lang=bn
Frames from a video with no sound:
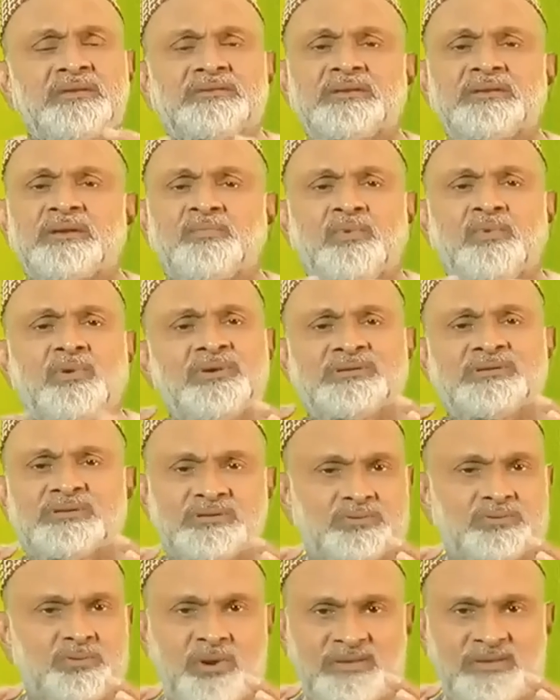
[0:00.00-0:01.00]
যেটা বলে
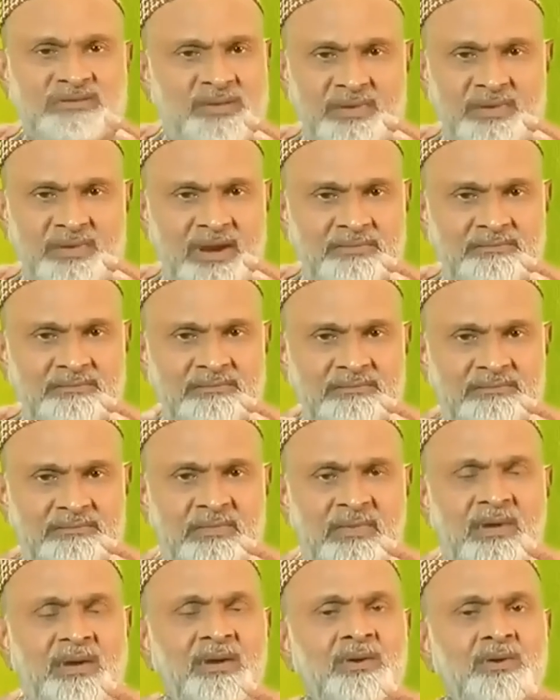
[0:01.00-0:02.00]
শেষ করা যাবে না
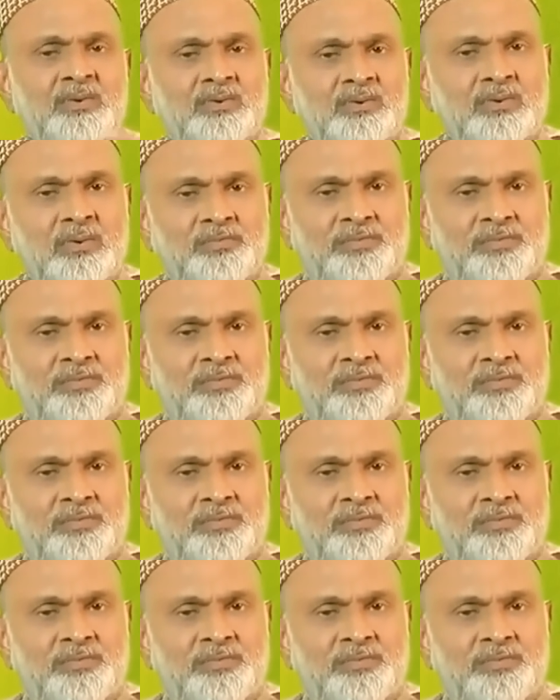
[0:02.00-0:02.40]
কোনো